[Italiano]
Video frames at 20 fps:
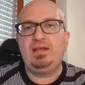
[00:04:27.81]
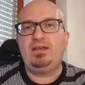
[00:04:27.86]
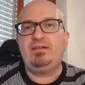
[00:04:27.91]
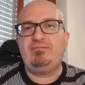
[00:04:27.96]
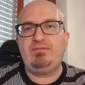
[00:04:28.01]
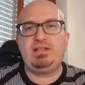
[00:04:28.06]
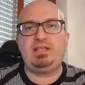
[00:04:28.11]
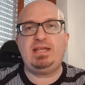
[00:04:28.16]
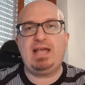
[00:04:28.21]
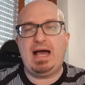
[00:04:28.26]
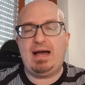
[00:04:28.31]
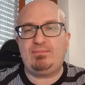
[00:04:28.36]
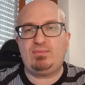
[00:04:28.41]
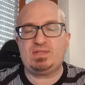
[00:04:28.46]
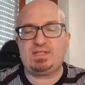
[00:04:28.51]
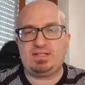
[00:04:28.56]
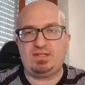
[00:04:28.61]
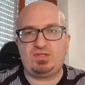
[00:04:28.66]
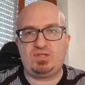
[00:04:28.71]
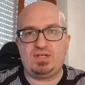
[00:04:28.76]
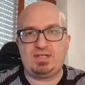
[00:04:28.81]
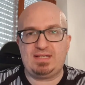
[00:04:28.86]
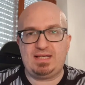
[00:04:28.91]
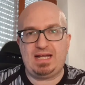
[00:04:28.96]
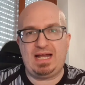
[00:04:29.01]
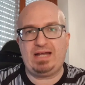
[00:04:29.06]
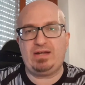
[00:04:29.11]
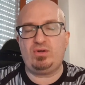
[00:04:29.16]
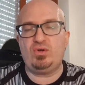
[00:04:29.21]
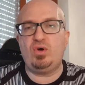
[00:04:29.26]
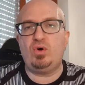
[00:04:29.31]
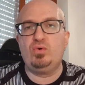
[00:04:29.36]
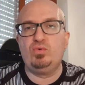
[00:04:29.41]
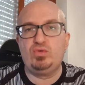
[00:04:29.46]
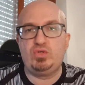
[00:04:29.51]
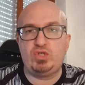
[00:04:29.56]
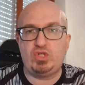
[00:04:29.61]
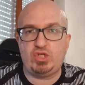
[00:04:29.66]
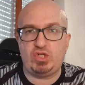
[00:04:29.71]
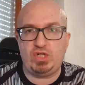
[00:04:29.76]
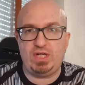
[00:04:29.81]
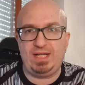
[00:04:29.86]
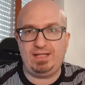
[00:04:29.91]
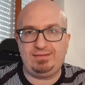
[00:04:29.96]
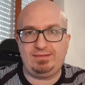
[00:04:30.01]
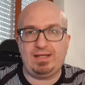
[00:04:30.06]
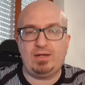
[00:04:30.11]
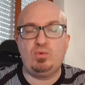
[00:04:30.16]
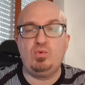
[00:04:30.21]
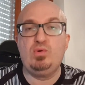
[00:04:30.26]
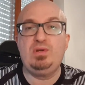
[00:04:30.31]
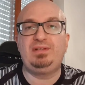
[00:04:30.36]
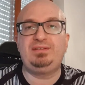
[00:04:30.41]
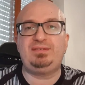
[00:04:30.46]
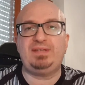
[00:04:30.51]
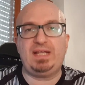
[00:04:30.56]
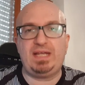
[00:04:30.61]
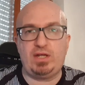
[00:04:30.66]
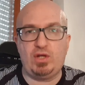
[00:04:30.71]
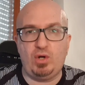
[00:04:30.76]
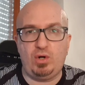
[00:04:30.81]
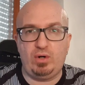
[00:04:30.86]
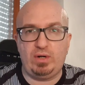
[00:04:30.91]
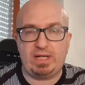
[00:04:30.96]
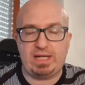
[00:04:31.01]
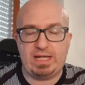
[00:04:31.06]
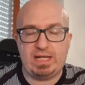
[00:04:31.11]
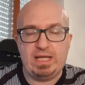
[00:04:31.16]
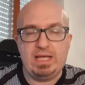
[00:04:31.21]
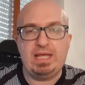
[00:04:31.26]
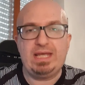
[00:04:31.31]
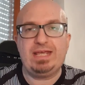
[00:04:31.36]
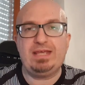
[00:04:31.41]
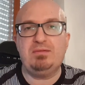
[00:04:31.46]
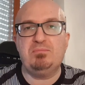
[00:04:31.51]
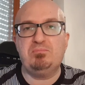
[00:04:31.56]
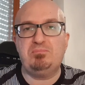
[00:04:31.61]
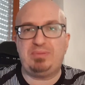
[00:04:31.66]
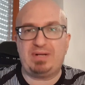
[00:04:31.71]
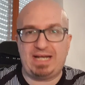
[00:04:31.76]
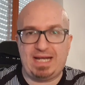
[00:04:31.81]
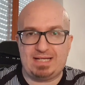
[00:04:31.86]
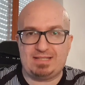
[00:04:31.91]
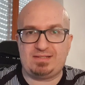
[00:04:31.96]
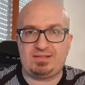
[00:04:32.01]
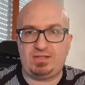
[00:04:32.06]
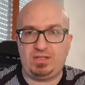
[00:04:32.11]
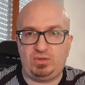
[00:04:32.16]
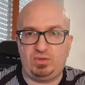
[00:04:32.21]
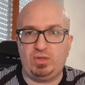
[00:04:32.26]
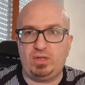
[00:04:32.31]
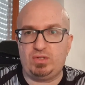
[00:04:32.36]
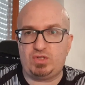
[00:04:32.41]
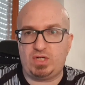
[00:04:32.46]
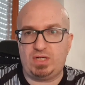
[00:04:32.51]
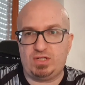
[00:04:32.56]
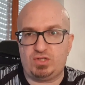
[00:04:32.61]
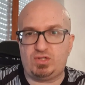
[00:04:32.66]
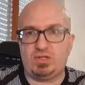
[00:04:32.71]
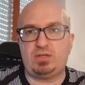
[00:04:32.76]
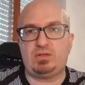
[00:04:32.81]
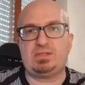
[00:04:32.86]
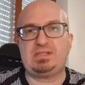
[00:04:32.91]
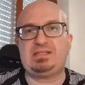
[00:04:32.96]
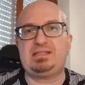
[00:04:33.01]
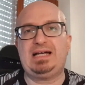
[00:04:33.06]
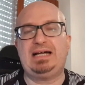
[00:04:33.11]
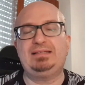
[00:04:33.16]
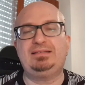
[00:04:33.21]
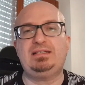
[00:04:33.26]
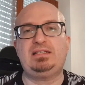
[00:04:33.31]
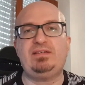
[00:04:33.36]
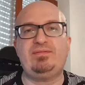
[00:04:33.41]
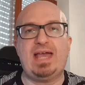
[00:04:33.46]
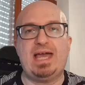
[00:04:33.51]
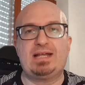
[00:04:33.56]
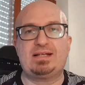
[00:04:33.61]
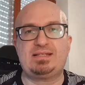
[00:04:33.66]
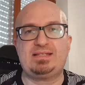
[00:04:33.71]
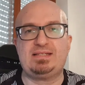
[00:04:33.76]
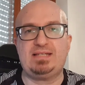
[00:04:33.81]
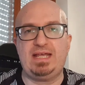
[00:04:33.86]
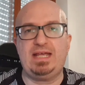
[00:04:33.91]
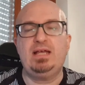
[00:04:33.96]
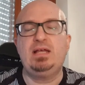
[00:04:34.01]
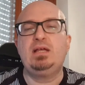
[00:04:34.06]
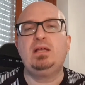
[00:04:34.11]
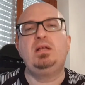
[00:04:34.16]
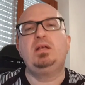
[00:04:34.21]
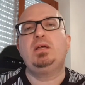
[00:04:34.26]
Vediamo se ci saranno uscite ulteriori in prestito, ce ne sono state diverse.